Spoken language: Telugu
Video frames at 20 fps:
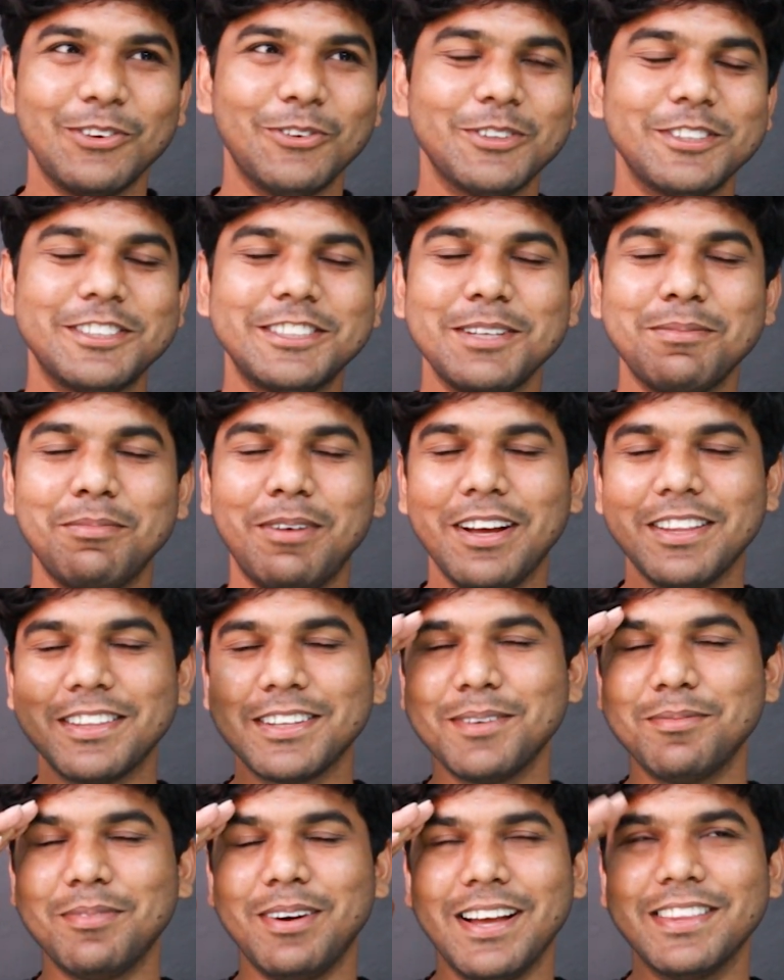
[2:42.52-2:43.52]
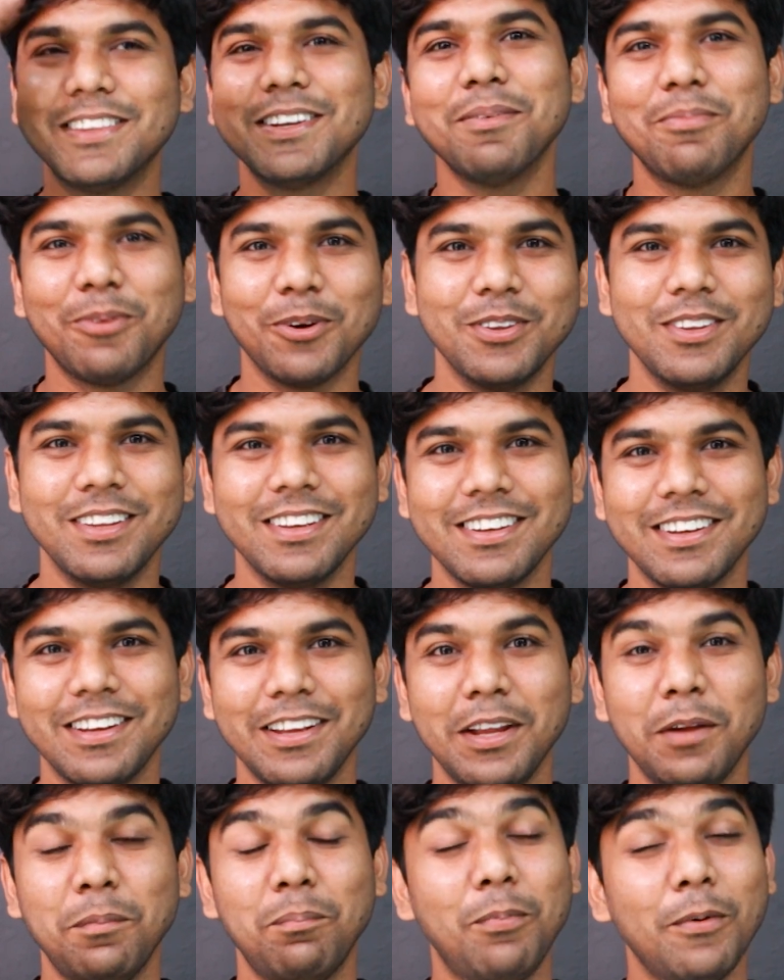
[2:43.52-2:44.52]
వస్తే మాత్రం అదిరిపోద్ది
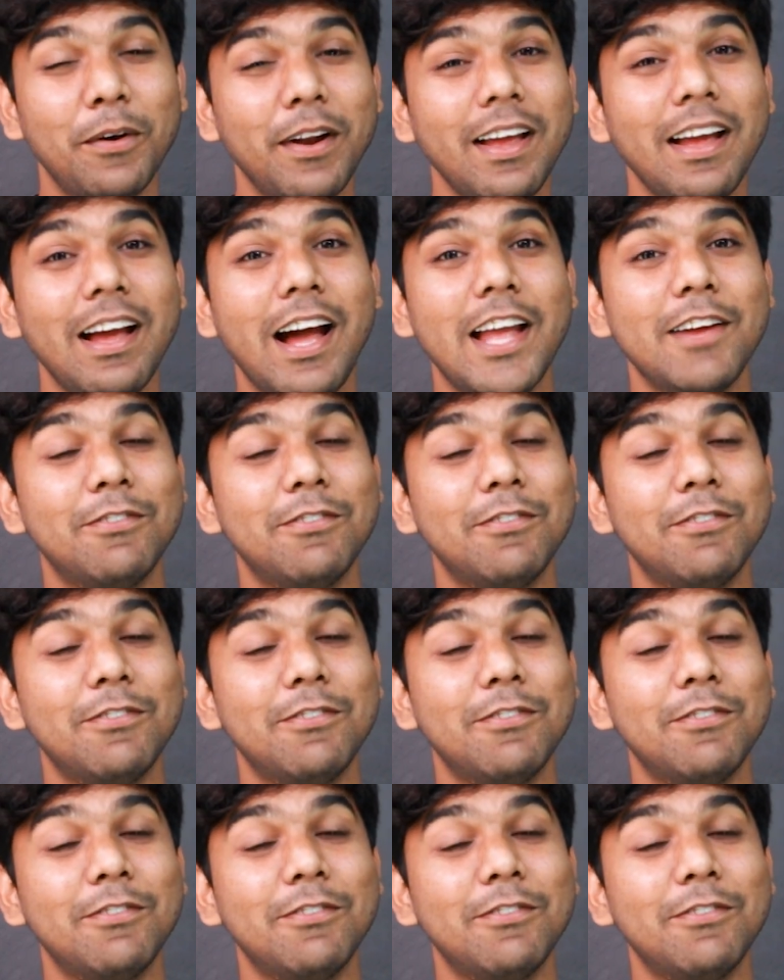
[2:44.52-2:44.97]
ఇప్పుడే